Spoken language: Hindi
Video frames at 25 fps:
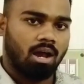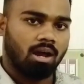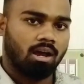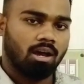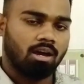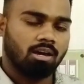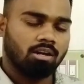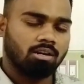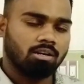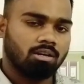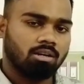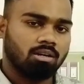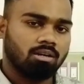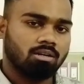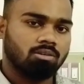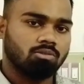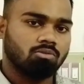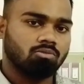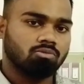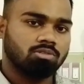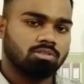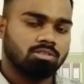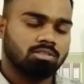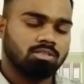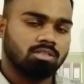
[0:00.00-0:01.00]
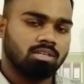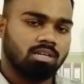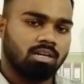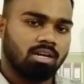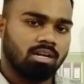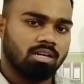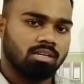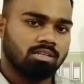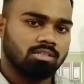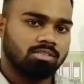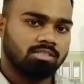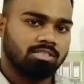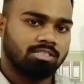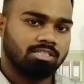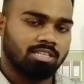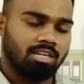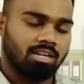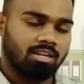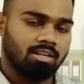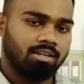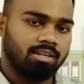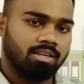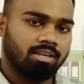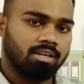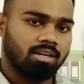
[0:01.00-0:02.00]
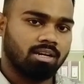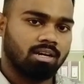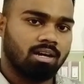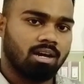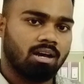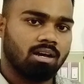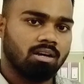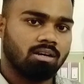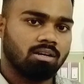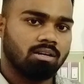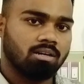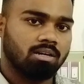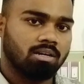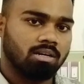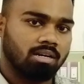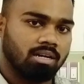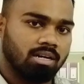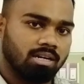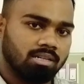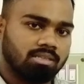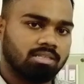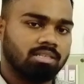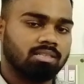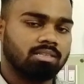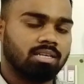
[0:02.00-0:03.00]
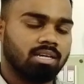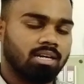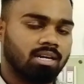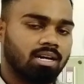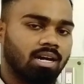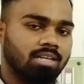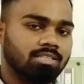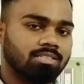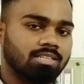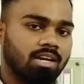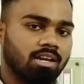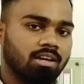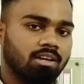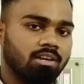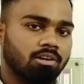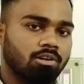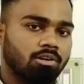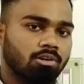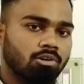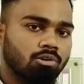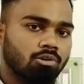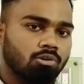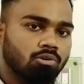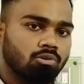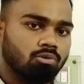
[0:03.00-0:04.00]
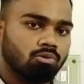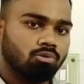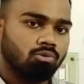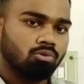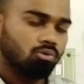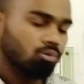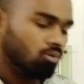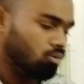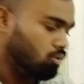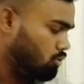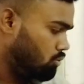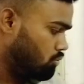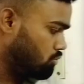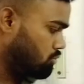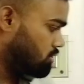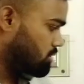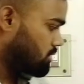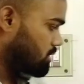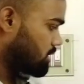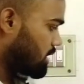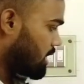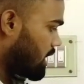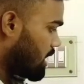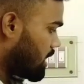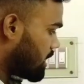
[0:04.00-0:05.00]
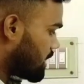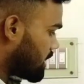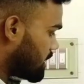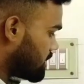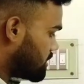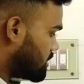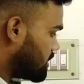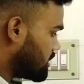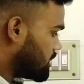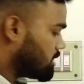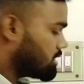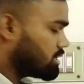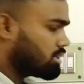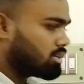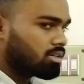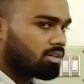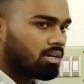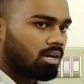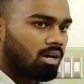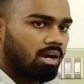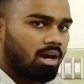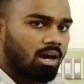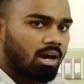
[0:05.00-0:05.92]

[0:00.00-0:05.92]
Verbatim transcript: अगर उसका चलने का गति देखा जाए तो उसका गति